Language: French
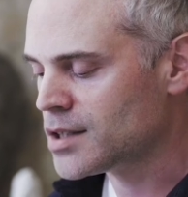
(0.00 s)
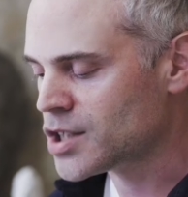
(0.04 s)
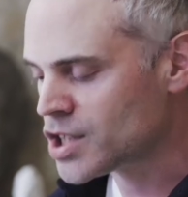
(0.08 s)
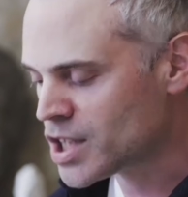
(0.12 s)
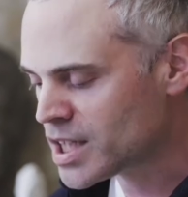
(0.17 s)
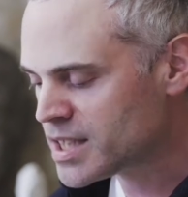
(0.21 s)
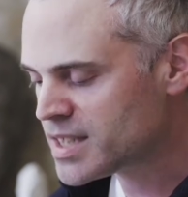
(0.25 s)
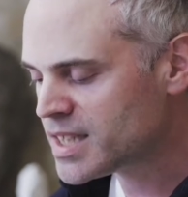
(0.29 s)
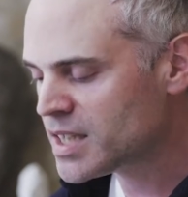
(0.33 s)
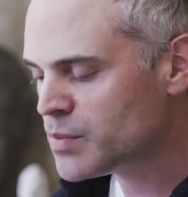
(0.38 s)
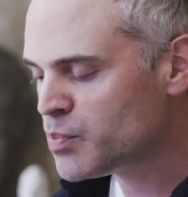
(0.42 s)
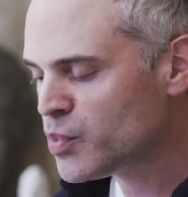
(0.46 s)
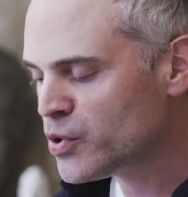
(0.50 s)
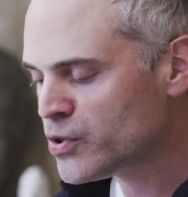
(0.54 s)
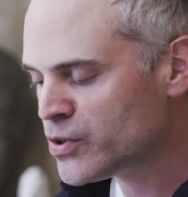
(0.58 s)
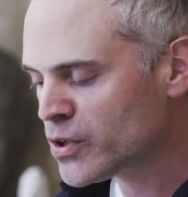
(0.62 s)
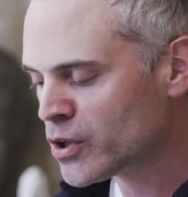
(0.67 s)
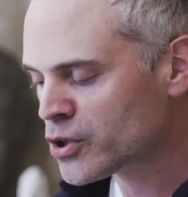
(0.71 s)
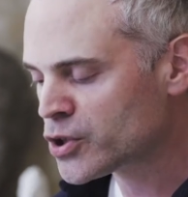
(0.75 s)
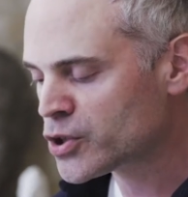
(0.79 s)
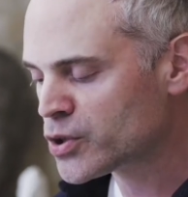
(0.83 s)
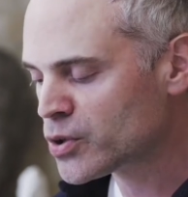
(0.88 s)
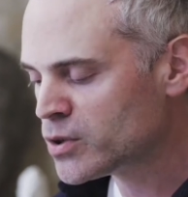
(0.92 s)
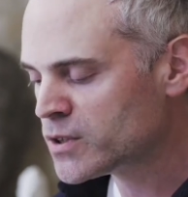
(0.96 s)
J'ai ici
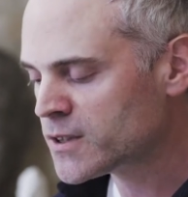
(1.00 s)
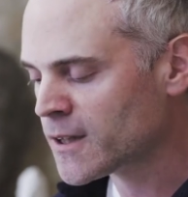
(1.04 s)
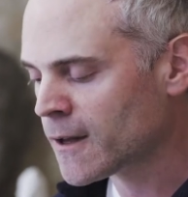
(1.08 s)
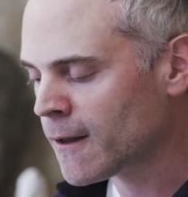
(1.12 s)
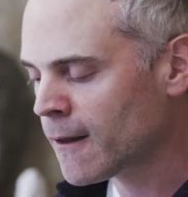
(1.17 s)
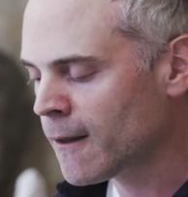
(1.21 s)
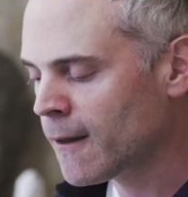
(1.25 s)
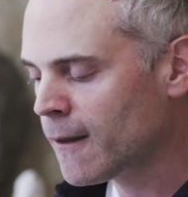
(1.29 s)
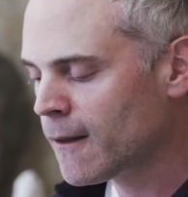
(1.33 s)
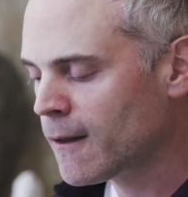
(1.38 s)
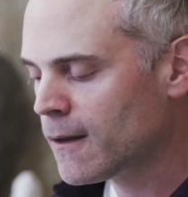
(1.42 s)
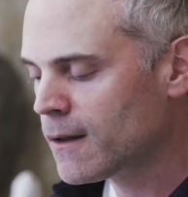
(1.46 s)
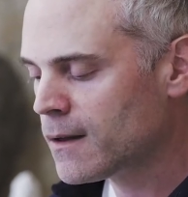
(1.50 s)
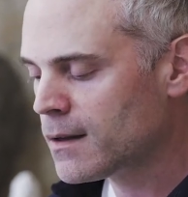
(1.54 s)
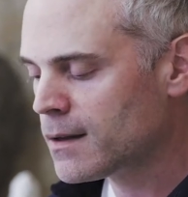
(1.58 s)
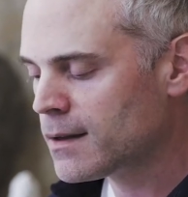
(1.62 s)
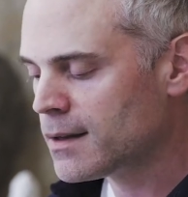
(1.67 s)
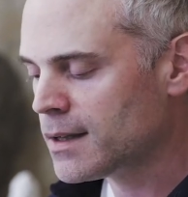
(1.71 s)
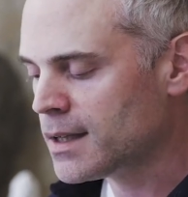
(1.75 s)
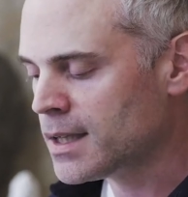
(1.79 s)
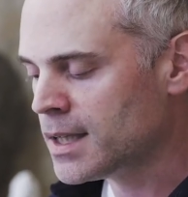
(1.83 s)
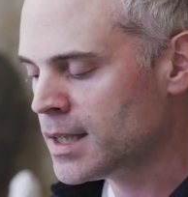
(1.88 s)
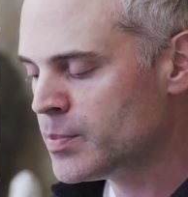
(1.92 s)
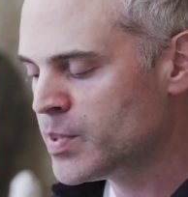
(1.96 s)
plusieurs choses,
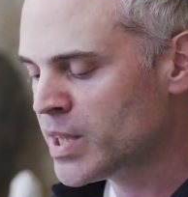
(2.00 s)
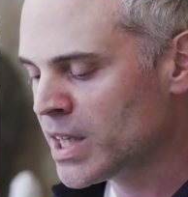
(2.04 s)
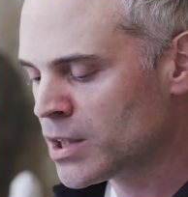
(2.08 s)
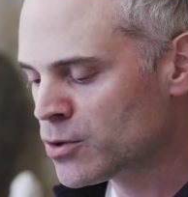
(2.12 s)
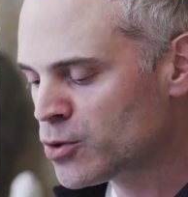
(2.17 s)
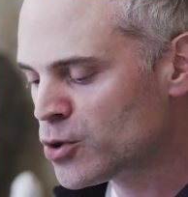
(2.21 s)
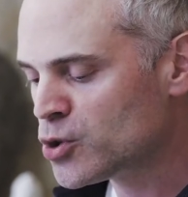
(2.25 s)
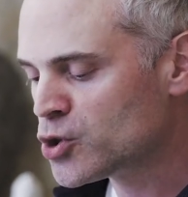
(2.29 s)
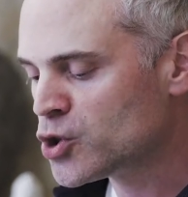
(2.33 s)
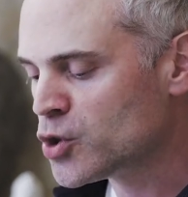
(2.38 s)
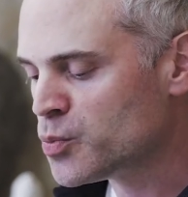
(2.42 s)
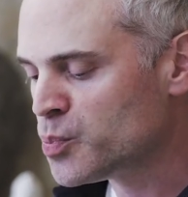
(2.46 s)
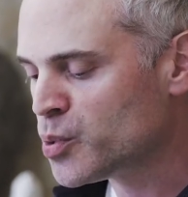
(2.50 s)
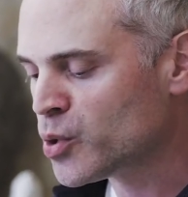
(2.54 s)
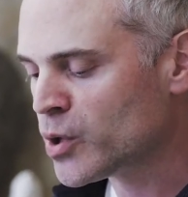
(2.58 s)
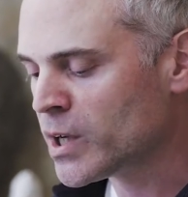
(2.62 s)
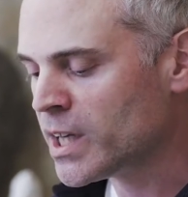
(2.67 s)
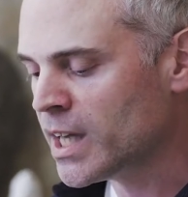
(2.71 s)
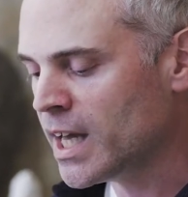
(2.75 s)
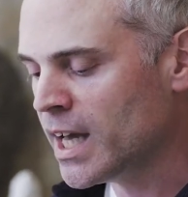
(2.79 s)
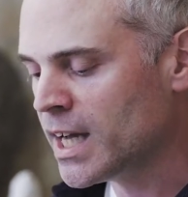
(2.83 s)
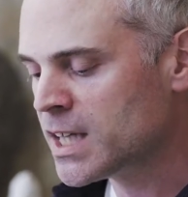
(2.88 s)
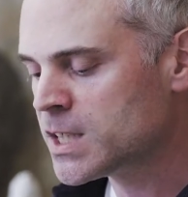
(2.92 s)
et bientôt je pourrai